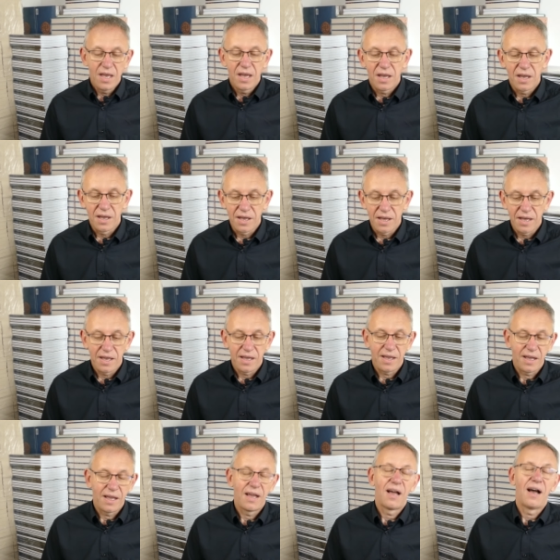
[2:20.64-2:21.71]
E,
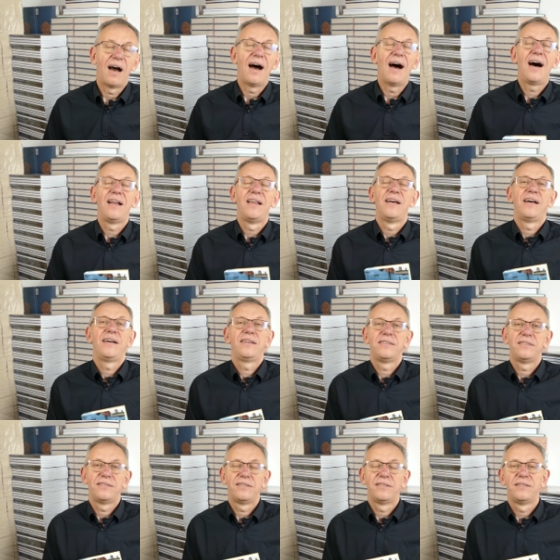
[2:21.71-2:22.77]
ale e,
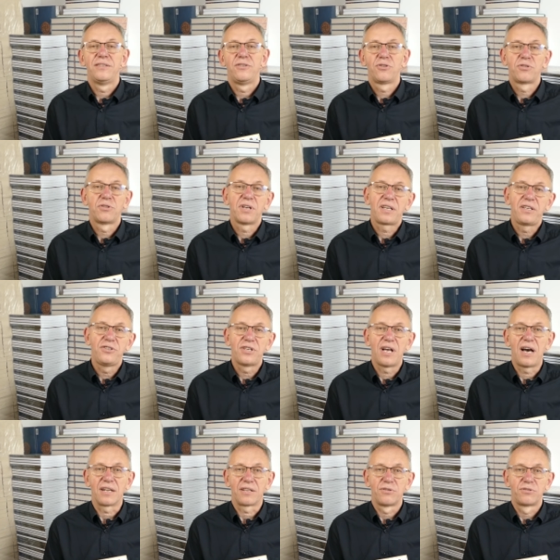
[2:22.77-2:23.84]
no to taki
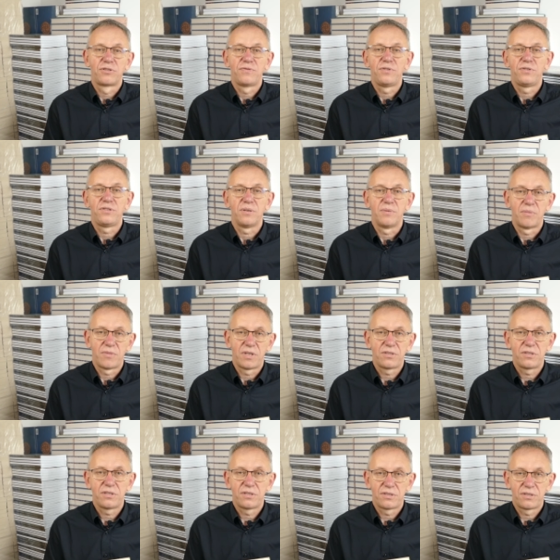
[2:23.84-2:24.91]
żart oczywiście. Mam
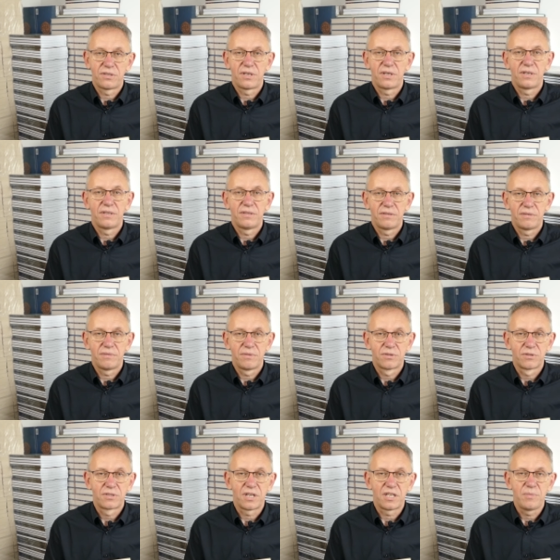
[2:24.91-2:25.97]
nadzieję, że
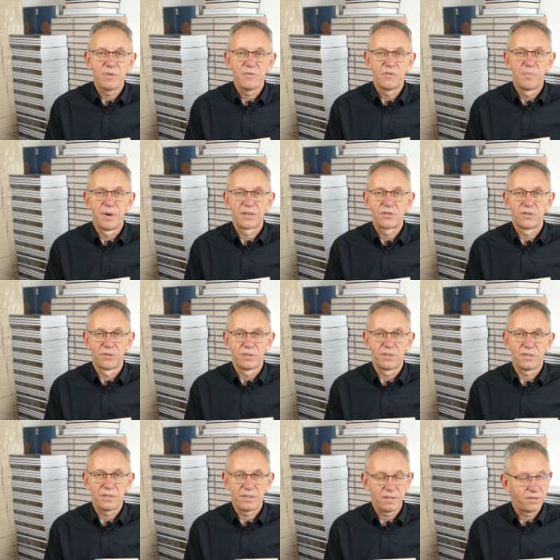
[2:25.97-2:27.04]
zostanie mi
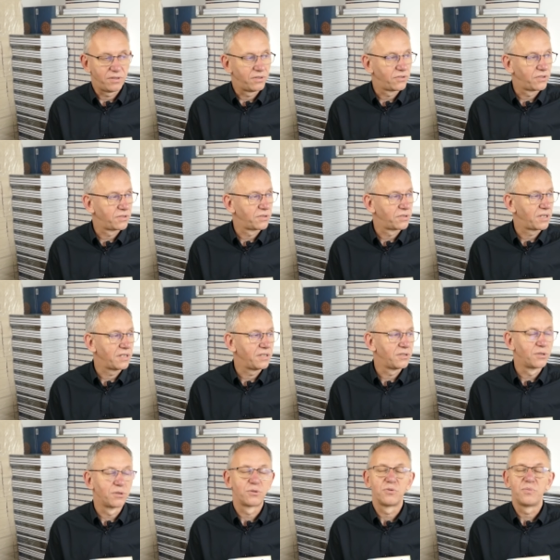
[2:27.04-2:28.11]
wybaczony i że zostanie
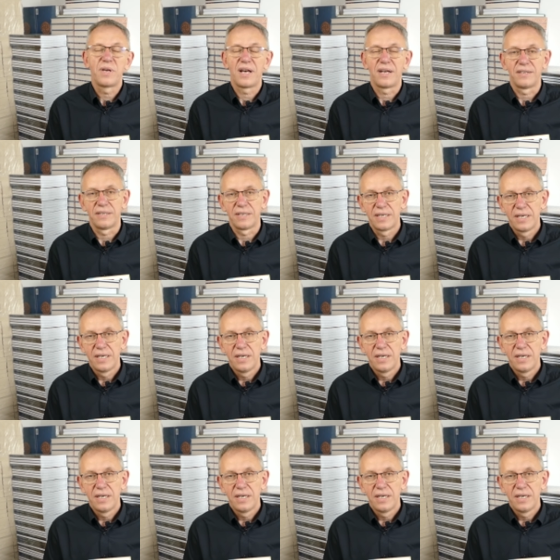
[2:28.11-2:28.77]
zrozumiany.